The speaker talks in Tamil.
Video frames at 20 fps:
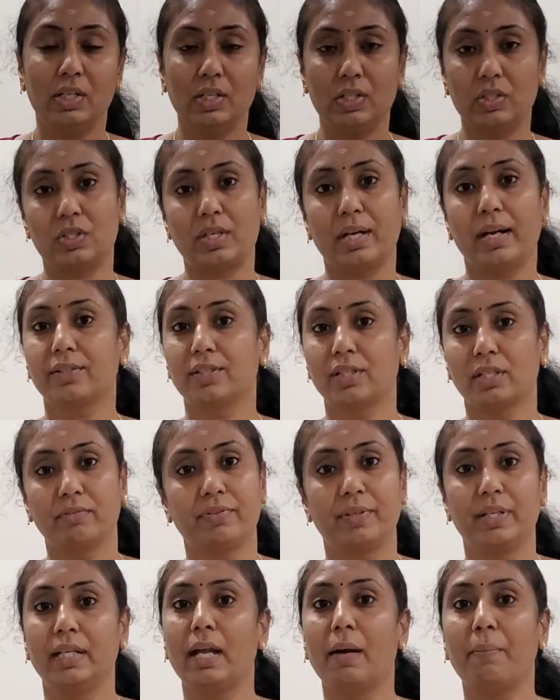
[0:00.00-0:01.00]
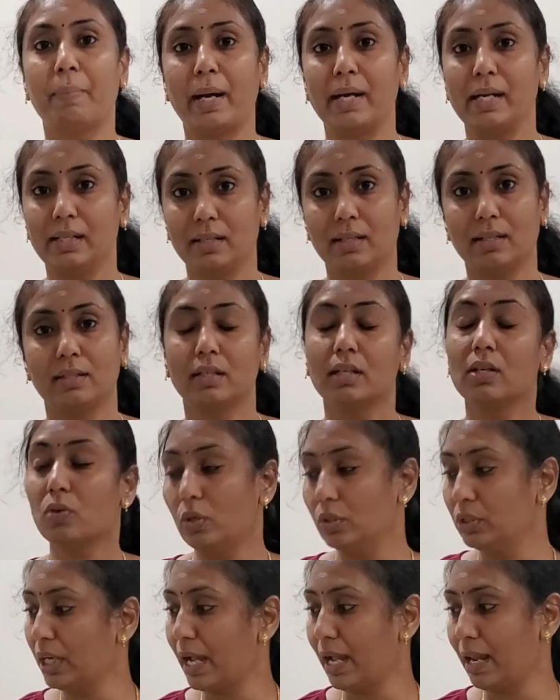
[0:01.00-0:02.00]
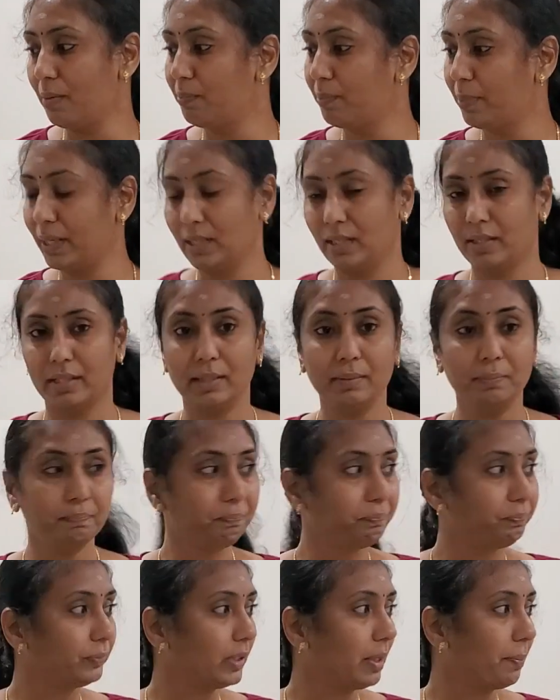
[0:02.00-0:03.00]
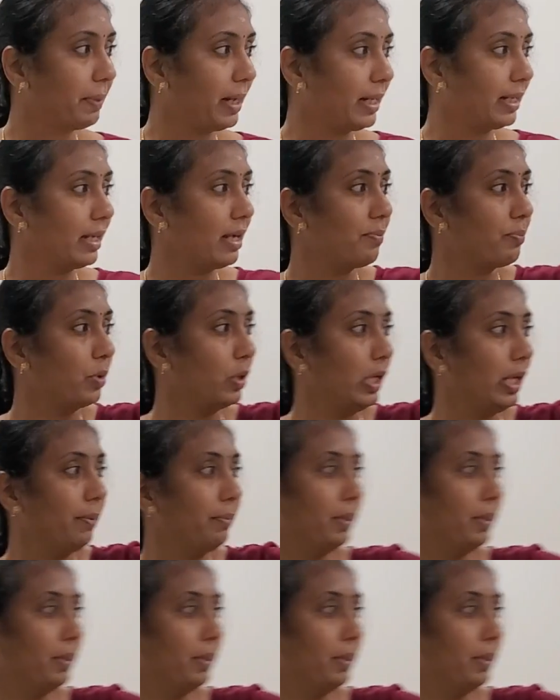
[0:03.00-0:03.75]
டிஸ்ட்ராக்ஷன் ஃப்ரீயாக படிக்கிறதுக்கு கொஞ்சம் ஹெல்ப் பண்ணுது இந்த பாருங்க என் பொண்ணு